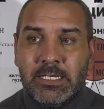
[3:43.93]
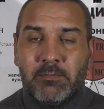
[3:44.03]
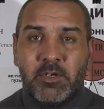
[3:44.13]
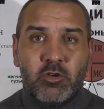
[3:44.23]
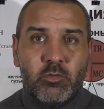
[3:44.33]

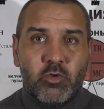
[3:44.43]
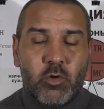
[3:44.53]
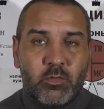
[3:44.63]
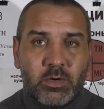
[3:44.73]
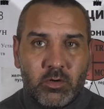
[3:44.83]
при
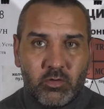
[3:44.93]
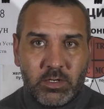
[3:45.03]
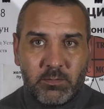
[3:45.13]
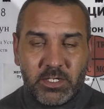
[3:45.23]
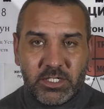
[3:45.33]
любом
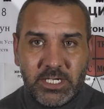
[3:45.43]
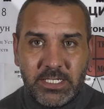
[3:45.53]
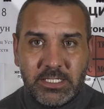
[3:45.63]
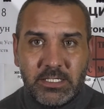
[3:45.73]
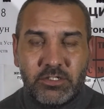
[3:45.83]

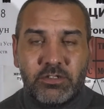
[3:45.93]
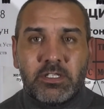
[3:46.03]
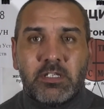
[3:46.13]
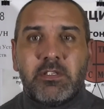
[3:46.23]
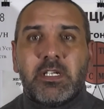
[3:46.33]
рукопожатии
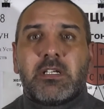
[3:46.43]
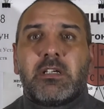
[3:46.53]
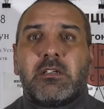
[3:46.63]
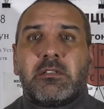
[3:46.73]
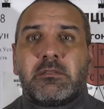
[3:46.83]

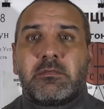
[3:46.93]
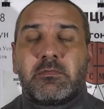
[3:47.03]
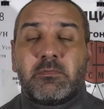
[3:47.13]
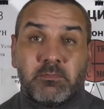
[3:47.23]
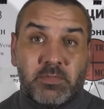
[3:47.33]
человек,
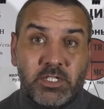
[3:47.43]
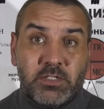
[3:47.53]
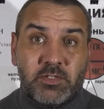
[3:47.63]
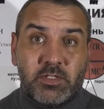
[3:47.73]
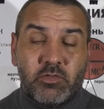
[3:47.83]
прежде
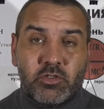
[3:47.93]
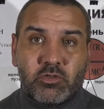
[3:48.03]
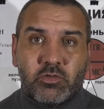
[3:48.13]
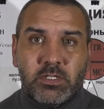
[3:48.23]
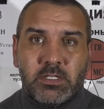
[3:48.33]
всего,
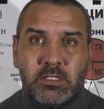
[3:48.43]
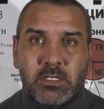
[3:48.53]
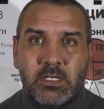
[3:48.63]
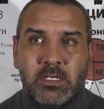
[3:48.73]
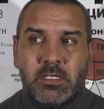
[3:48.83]
что
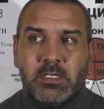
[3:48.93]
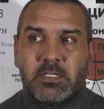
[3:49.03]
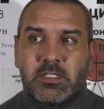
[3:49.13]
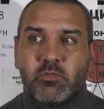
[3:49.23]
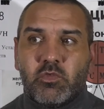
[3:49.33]

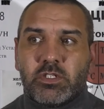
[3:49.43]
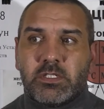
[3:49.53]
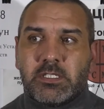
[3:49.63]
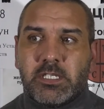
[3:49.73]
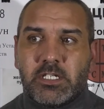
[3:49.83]

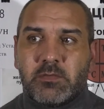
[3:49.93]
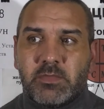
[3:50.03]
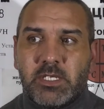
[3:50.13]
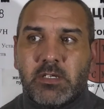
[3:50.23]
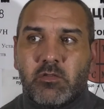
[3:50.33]
сможет, скажем
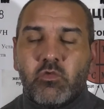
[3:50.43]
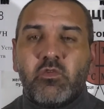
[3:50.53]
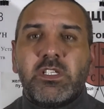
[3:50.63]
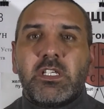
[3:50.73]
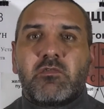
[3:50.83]
так,
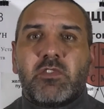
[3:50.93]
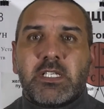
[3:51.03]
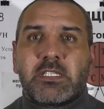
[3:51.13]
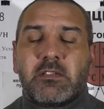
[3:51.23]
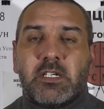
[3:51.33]
увидеть в
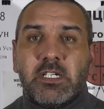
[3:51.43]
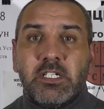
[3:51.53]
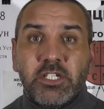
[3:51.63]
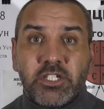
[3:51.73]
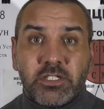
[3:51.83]
вас
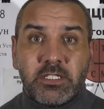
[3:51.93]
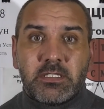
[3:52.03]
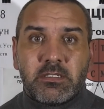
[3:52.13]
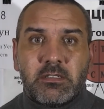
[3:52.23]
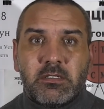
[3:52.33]

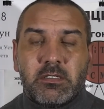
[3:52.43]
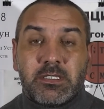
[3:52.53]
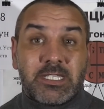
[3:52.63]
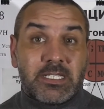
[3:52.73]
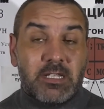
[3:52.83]
личность,
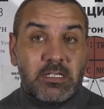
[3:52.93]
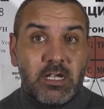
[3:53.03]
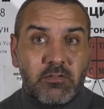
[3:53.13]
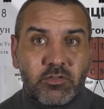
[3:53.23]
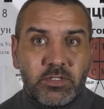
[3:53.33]

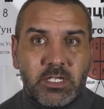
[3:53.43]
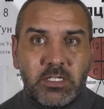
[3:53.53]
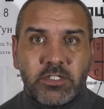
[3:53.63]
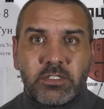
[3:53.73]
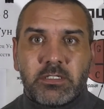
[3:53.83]
состоявшуюся
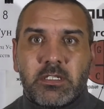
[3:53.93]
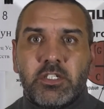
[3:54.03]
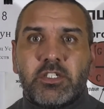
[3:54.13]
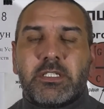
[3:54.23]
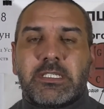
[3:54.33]
личность,
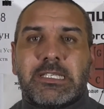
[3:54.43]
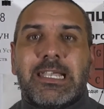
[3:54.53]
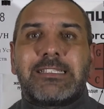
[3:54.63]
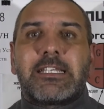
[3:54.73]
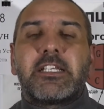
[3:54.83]
личность с
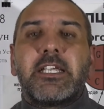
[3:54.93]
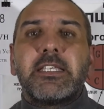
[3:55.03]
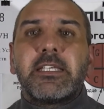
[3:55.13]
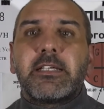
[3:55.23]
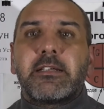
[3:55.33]

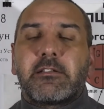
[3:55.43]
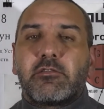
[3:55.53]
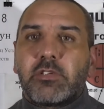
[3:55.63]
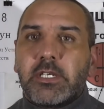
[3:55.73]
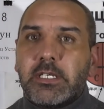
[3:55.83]
энергетикой,
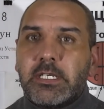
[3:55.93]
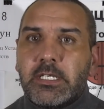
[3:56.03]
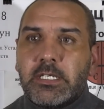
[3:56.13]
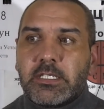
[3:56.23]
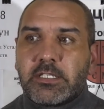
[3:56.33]
которая,
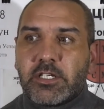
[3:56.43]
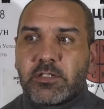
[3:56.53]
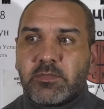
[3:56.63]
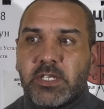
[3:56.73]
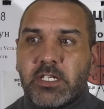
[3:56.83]

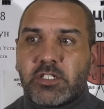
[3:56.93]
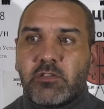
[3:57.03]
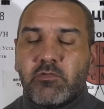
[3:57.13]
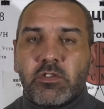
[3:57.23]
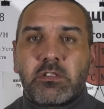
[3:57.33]
скажем так,
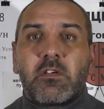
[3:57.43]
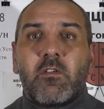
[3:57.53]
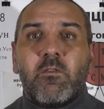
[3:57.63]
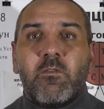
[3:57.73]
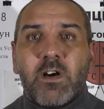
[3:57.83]
живет
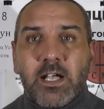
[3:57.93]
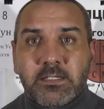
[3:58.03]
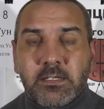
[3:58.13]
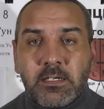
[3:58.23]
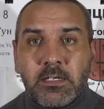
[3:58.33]
в вас.